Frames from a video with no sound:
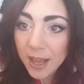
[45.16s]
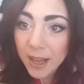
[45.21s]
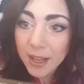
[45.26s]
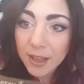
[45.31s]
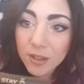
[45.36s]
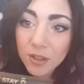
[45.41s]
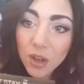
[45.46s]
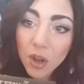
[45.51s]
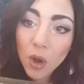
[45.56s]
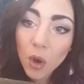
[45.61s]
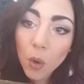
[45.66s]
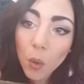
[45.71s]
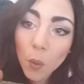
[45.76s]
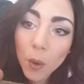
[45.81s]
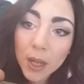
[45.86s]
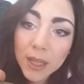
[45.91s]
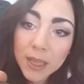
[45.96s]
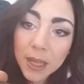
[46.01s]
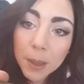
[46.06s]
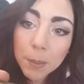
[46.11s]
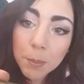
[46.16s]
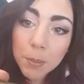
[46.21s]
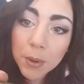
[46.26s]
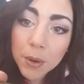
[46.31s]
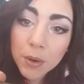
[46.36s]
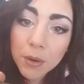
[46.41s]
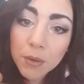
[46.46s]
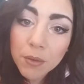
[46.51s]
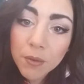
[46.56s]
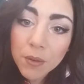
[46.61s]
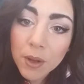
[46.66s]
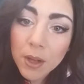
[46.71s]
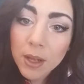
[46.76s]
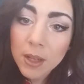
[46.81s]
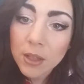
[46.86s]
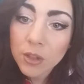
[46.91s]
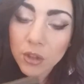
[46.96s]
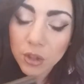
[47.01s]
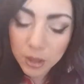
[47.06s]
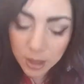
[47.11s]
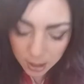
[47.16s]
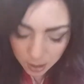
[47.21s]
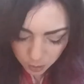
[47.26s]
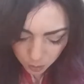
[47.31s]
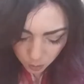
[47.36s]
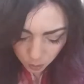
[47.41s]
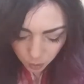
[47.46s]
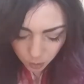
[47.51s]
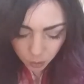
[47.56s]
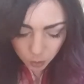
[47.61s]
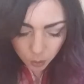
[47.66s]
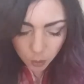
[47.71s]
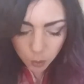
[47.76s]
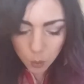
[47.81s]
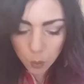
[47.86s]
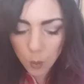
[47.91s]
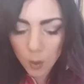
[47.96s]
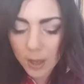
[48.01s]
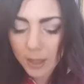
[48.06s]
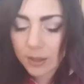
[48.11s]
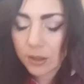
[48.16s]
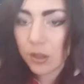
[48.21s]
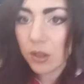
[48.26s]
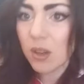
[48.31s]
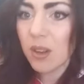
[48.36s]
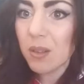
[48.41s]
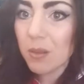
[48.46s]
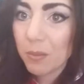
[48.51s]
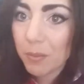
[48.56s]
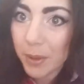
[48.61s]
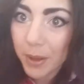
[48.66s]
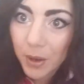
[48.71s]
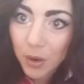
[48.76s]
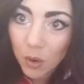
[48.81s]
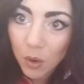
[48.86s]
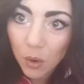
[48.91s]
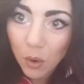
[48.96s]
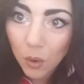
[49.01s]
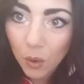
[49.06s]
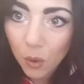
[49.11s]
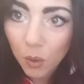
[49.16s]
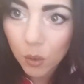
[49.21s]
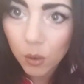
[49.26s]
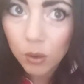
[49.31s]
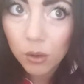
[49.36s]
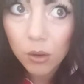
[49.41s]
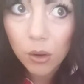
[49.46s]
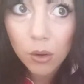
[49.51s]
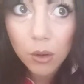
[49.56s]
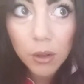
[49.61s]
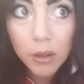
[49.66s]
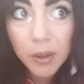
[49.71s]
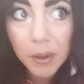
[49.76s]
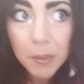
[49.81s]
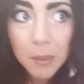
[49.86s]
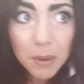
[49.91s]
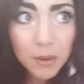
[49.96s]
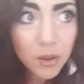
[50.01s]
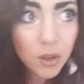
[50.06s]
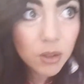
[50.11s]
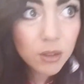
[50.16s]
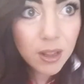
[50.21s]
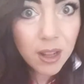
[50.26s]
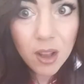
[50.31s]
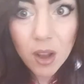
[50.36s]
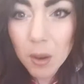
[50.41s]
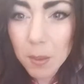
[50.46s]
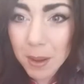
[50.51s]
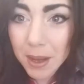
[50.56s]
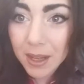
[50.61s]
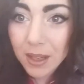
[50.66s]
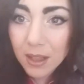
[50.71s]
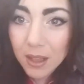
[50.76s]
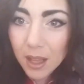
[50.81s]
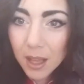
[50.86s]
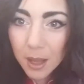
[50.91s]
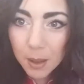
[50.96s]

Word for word: que son waterproof, yo tengo cuatro, pero no, tengo más,